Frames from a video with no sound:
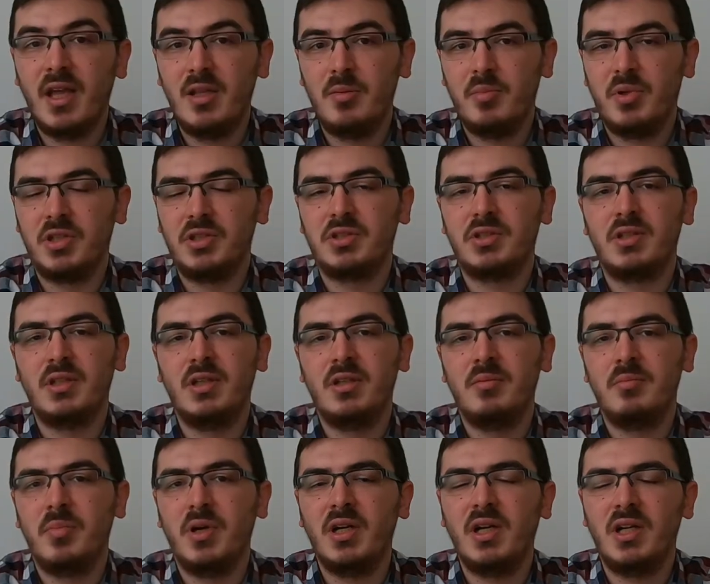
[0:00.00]
en başta
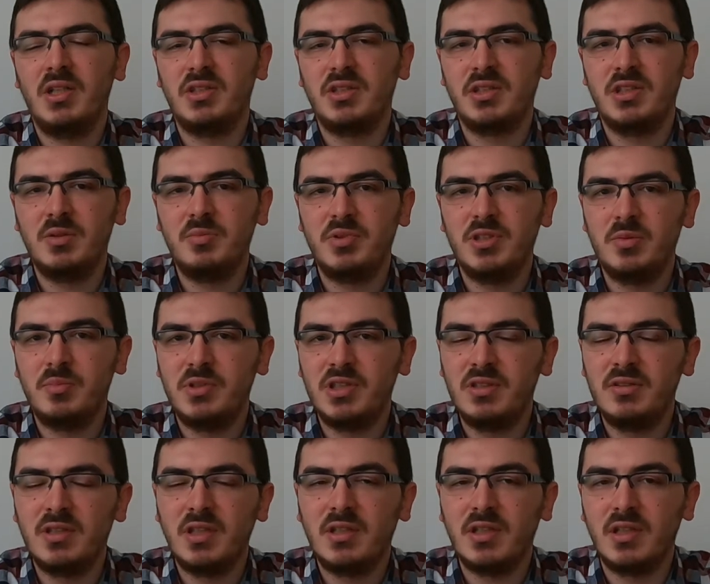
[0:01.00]
bagajları
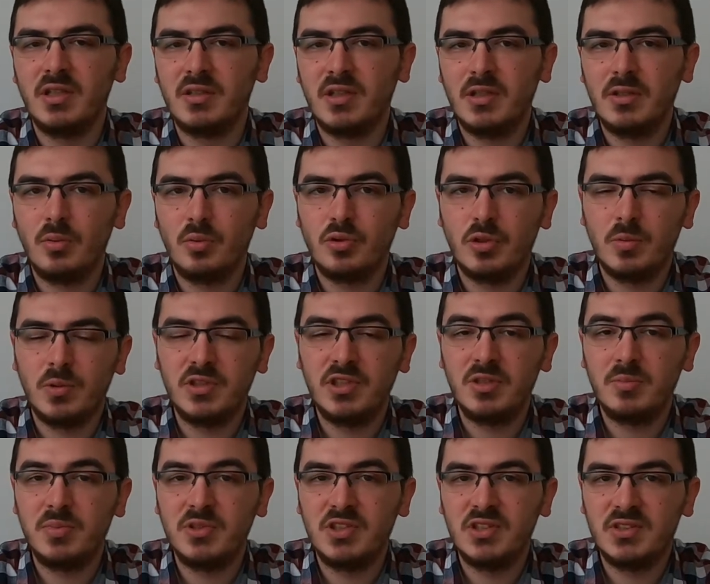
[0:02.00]
birbirinden ayıran
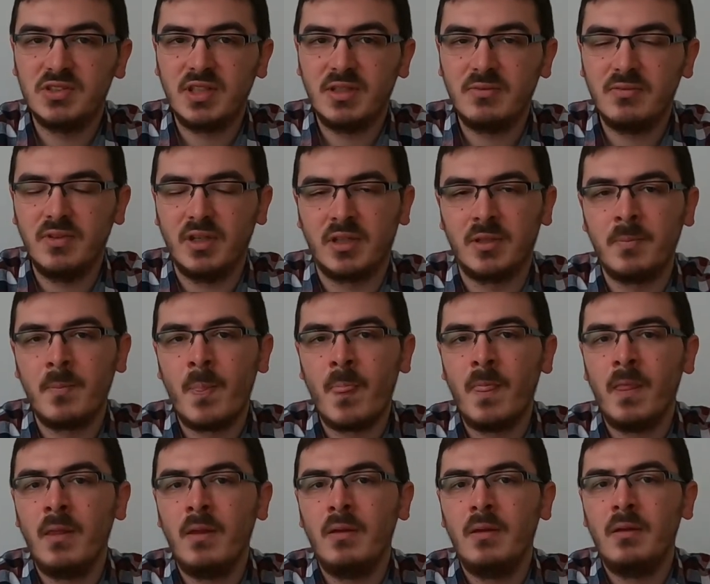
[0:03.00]
otomatik bir sistem var.
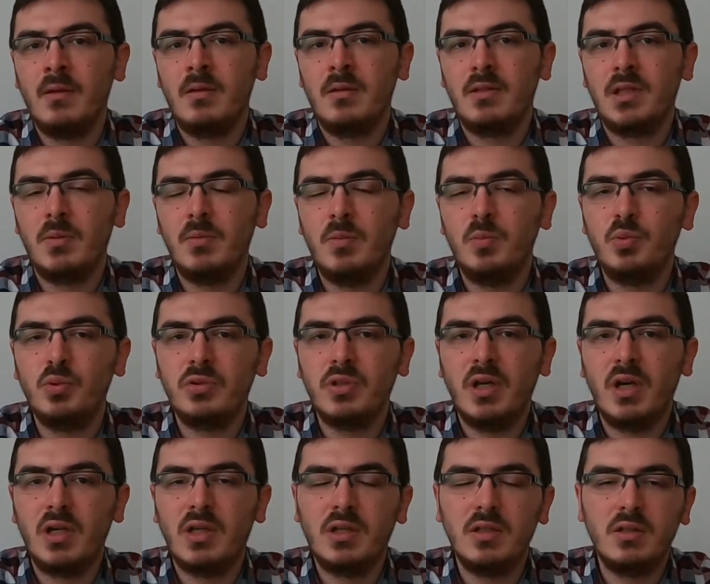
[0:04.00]
Tabi
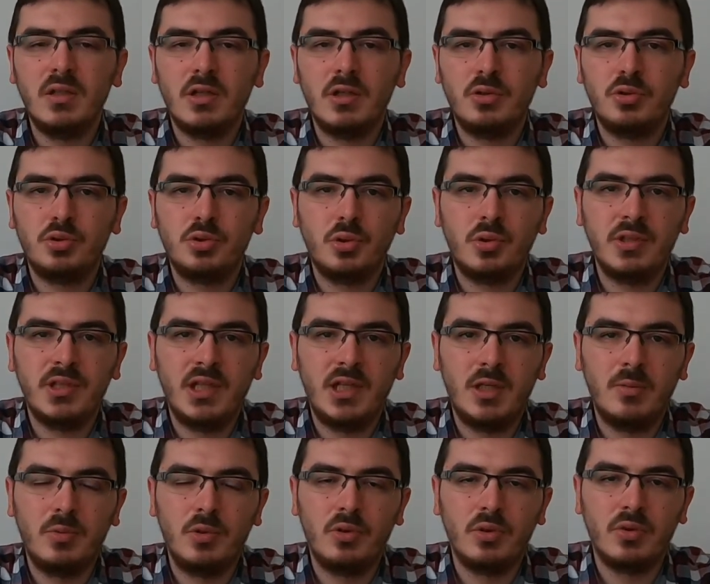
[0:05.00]
burada akıllara şu soru
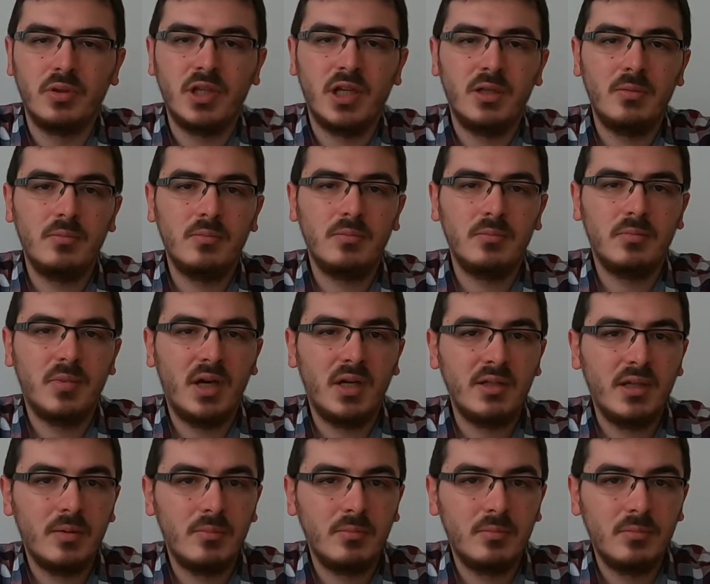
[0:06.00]
gelebiliyor. Yani
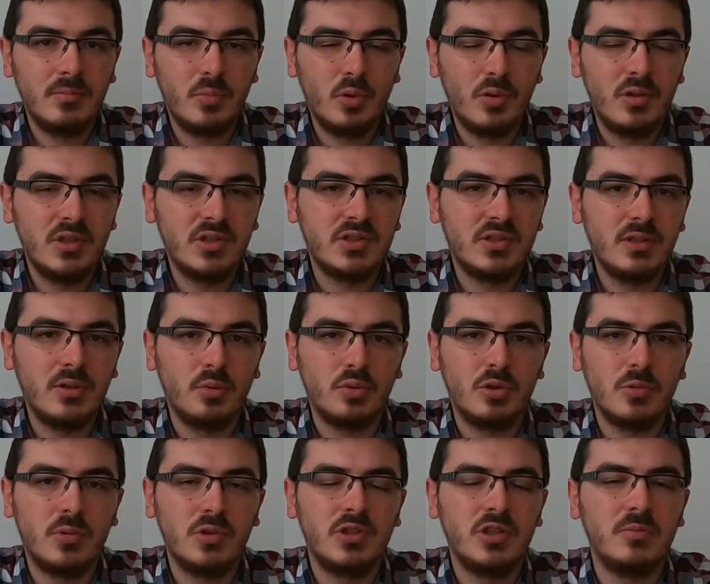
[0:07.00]
madem böylesine
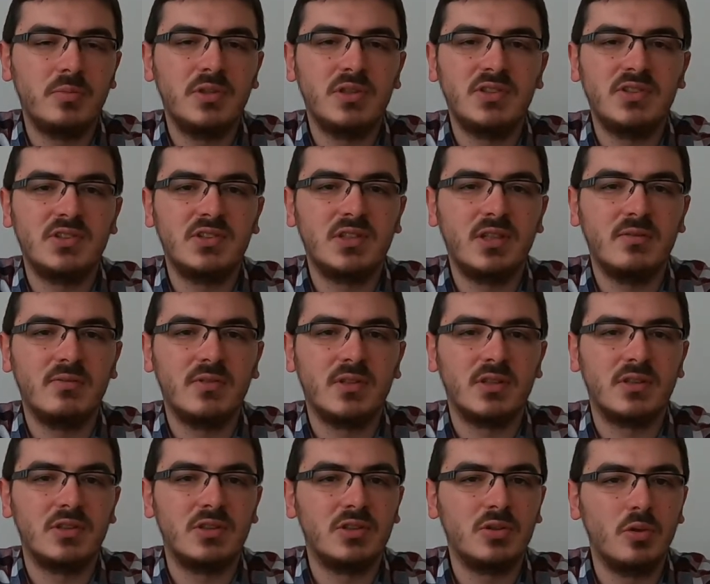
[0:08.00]
otomatik bir sistem
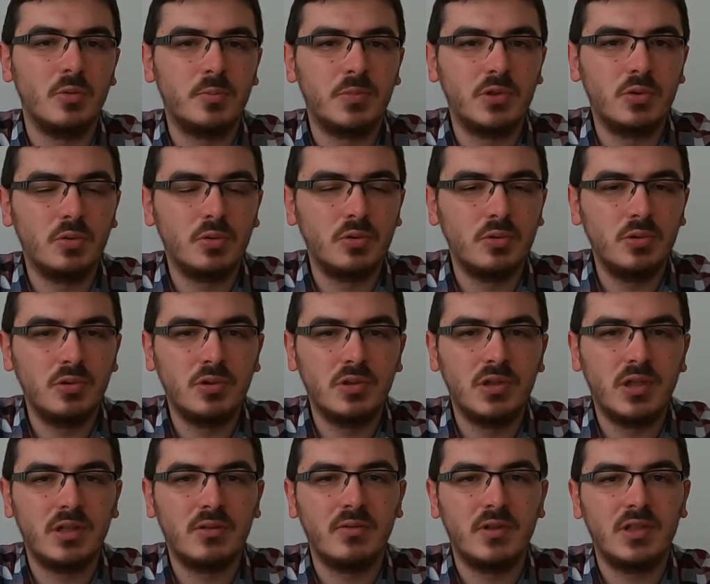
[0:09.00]
var. işte optik
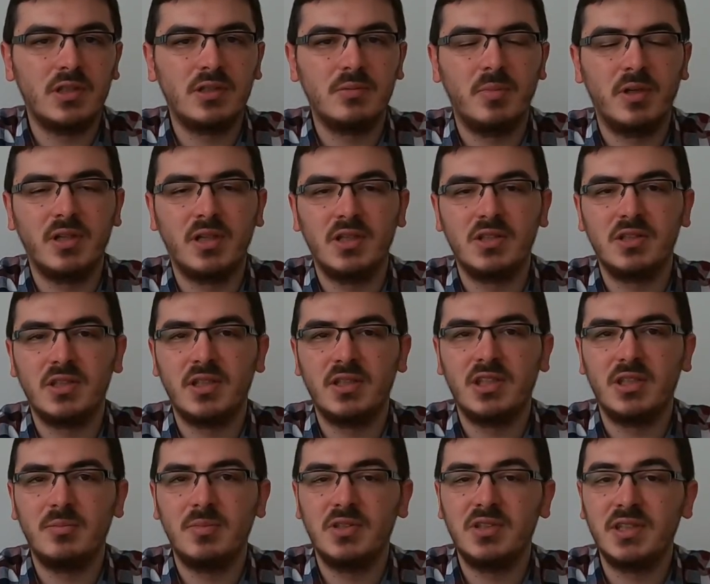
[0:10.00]
okuyucular var. Bagajlar
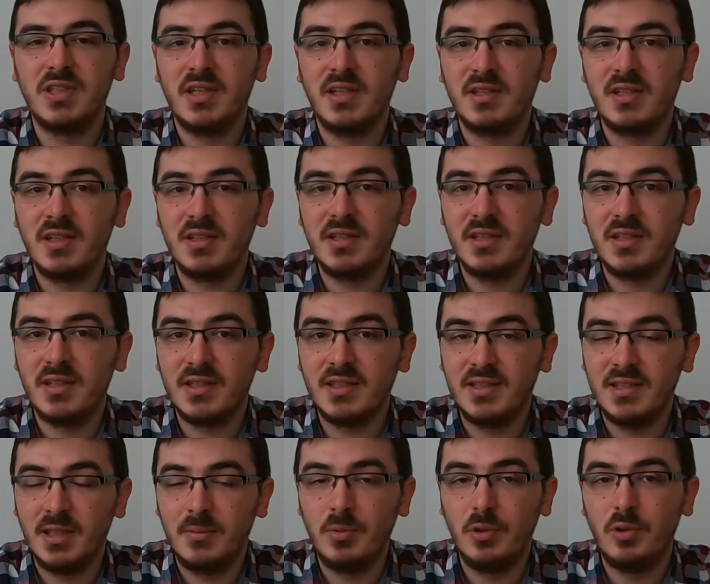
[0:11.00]
gitmesi gereken yere
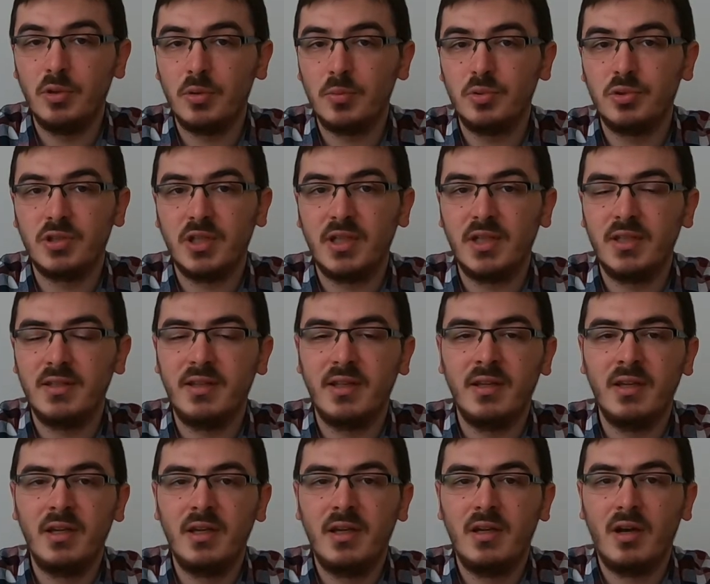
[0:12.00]
gidebiliyor bu
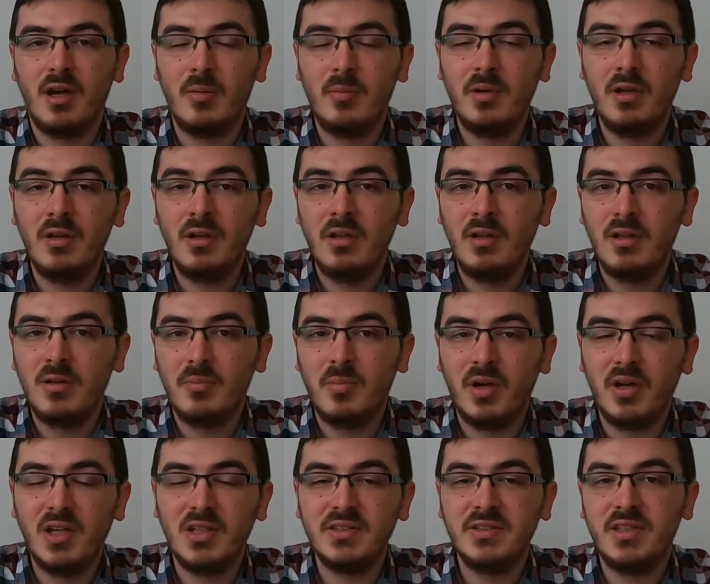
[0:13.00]
sayede. Ama
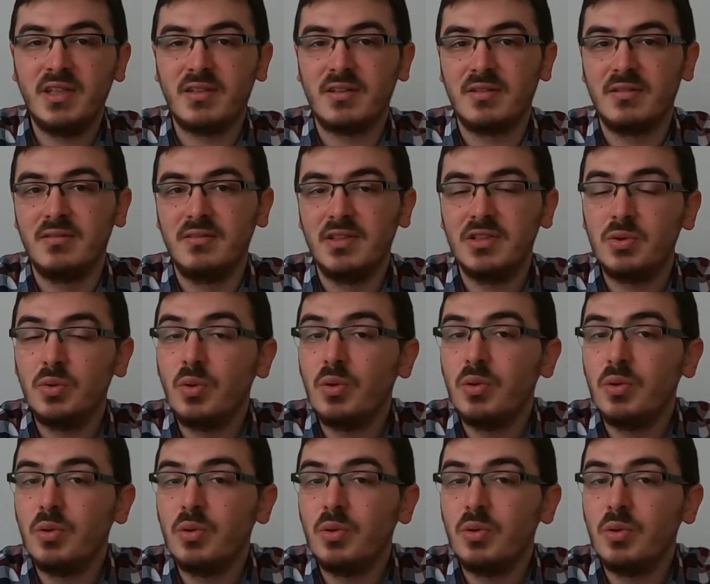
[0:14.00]
bagajlar nasıl